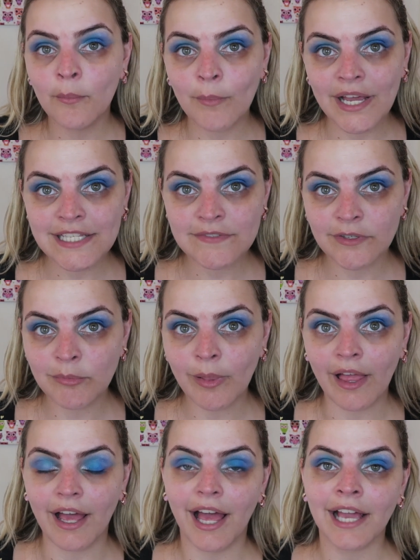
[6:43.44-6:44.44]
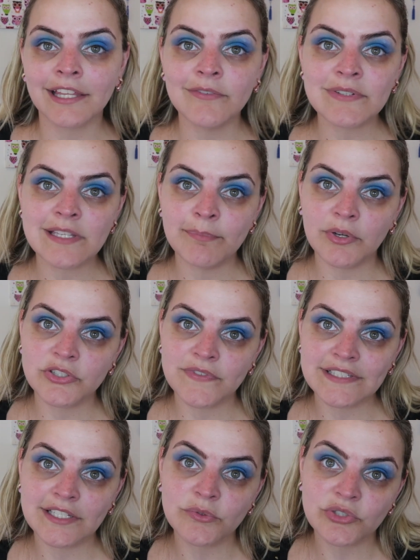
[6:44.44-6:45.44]
Mas vamos lá, aqui você pode
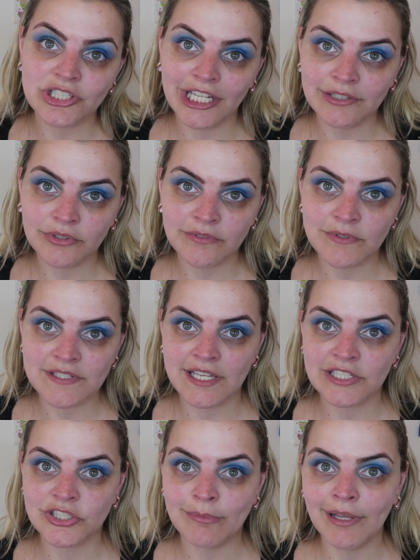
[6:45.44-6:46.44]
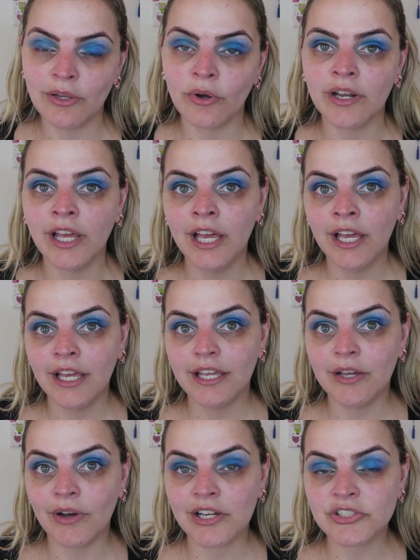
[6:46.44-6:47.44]
fazer do jeito que você acha melhor.
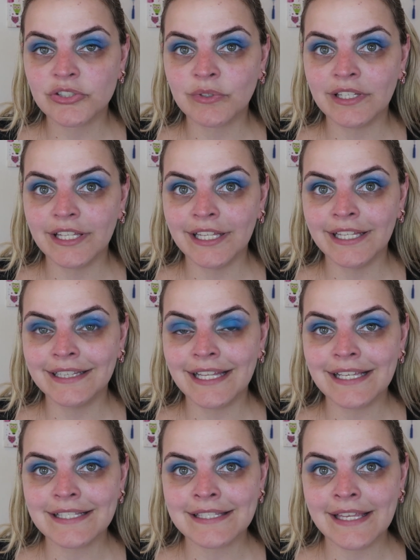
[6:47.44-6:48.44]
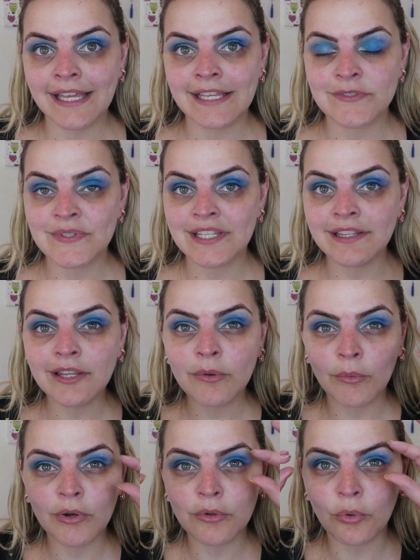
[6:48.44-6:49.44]
Eu acho que tem que ser, se você
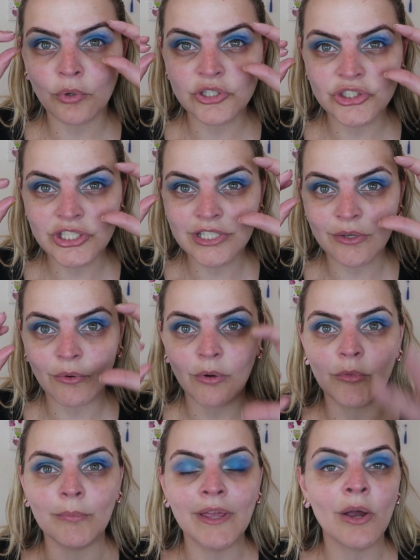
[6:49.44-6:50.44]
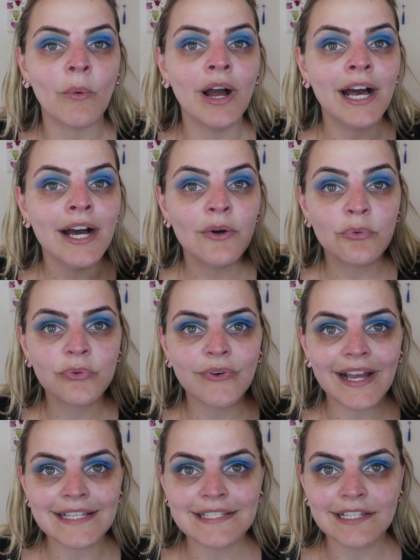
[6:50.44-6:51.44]
tem o olho gordinho, como o meu,
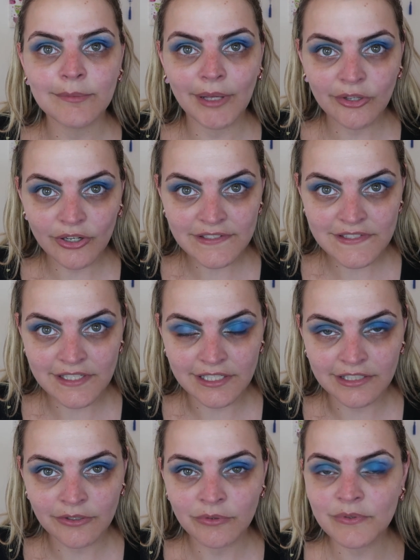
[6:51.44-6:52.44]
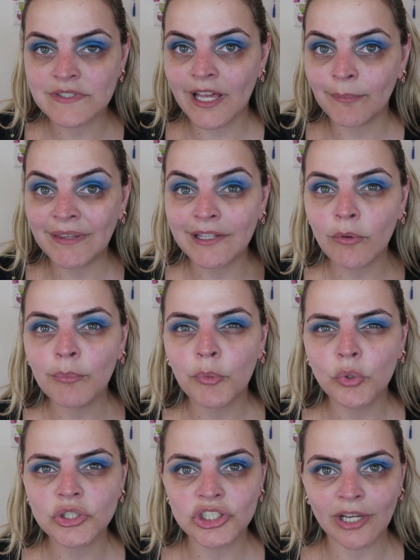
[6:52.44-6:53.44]
faz ele menorzinho, sabe? Não
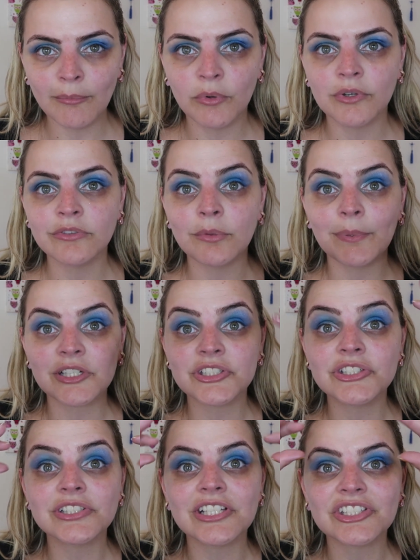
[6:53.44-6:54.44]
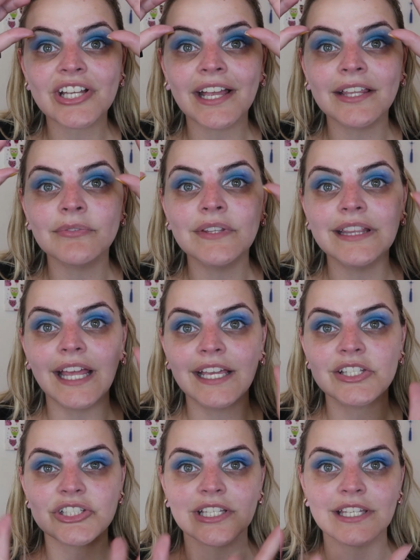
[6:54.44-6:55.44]
puxa muito pra gente deixar
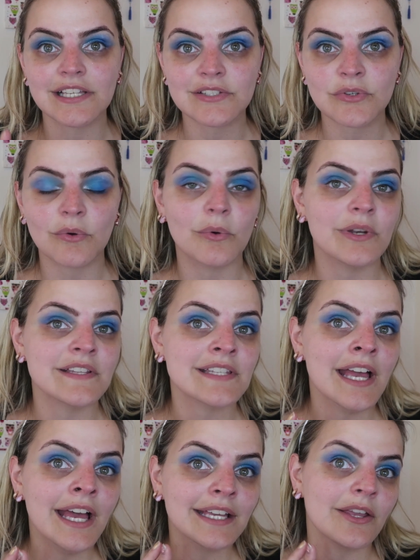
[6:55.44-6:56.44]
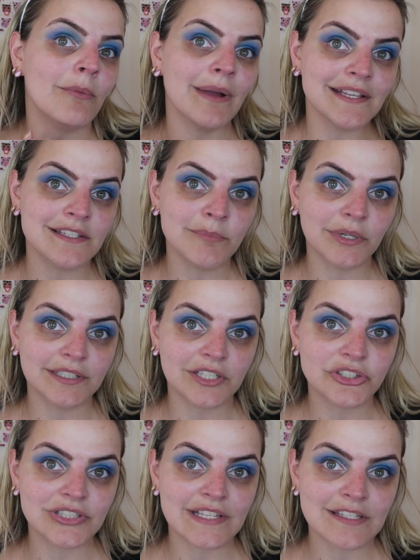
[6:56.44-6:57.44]
evidente aqui as cores, que é o mais
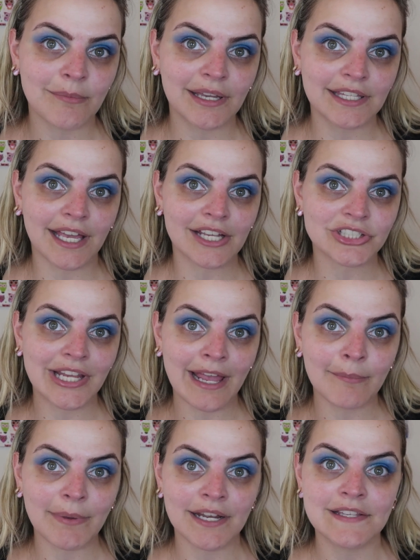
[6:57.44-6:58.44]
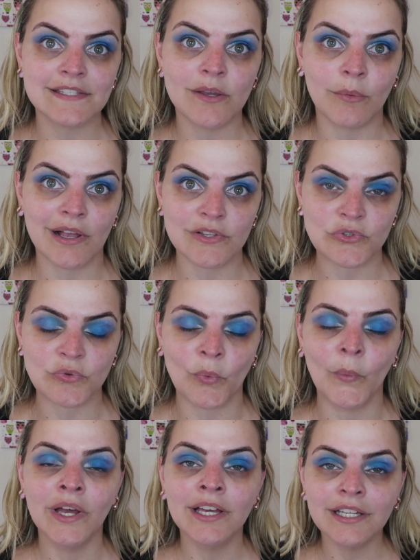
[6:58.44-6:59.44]
importante dessa maquiagem é aparecer o
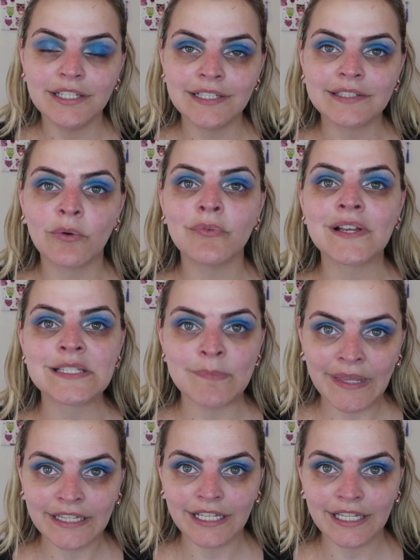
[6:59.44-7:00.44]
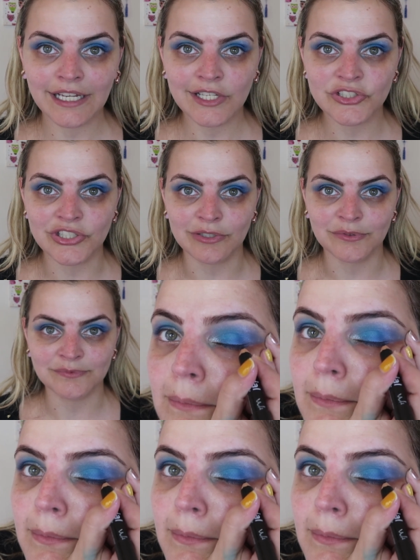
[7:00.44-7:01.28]
azul. Então faz bem delicadinho.